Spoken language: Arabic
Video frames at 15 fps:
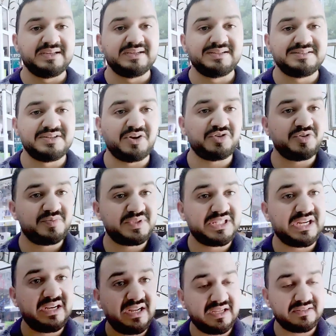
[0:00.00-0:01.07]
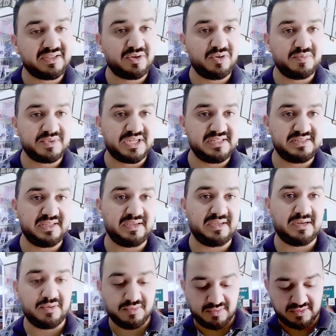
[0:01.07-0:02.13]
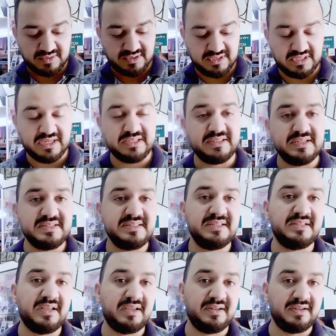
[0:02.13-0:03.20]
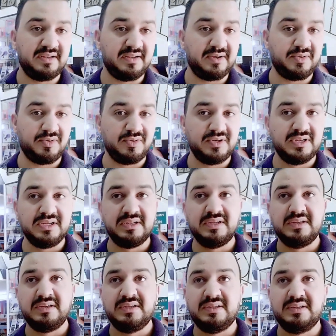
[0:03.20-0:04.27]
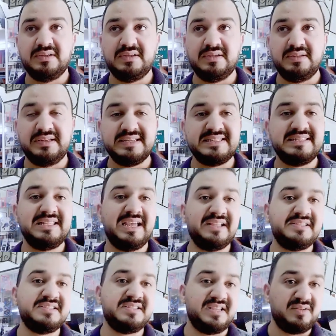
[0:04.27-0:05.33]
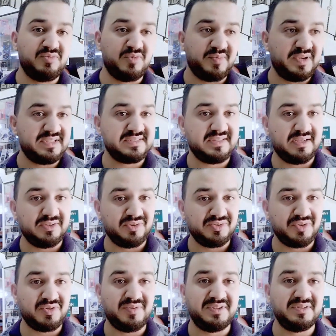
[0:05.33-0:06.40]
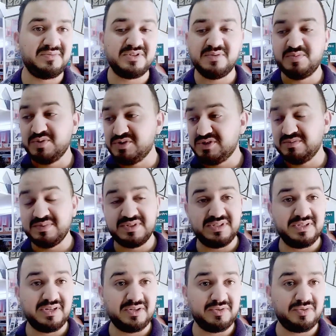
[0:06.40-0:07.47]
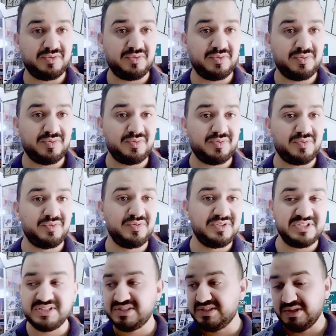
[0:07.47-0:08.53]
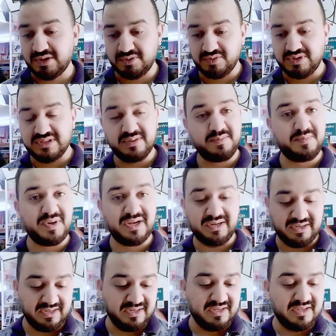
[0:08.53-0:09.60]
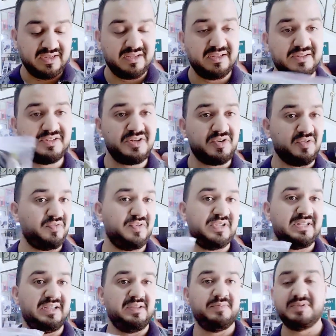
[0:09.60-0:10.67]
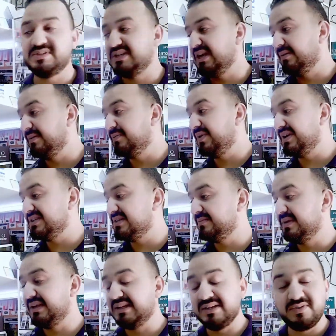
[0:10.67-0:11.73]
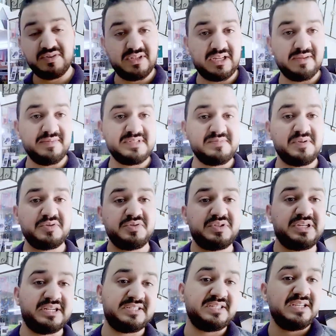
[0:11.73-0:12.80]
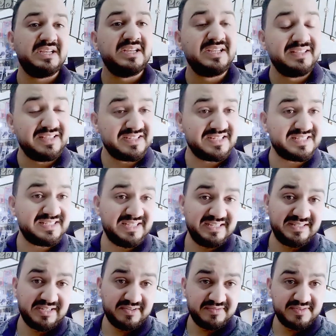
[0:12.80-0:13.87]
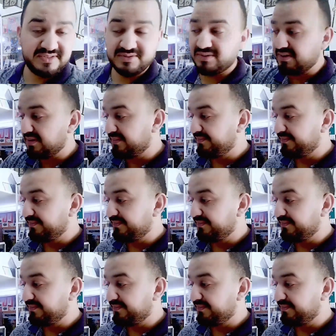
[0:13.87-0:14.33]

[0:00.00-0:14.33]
تياخدوهم الدراري اللي عاد دخلو مدرسه يقراو يعني عاد الناس اللي داخلين ليكول الناس اللي عاد تتعلمو مع الصالون دونك ما عندهمش البودجي باش ياخدو كلشي تياخدو هاد الباك اللي تيكون فيه هاد اللعيبات كامل بواحد الثمن اللي كانت كما سبق شفت كانت شي 90 درهم في السوق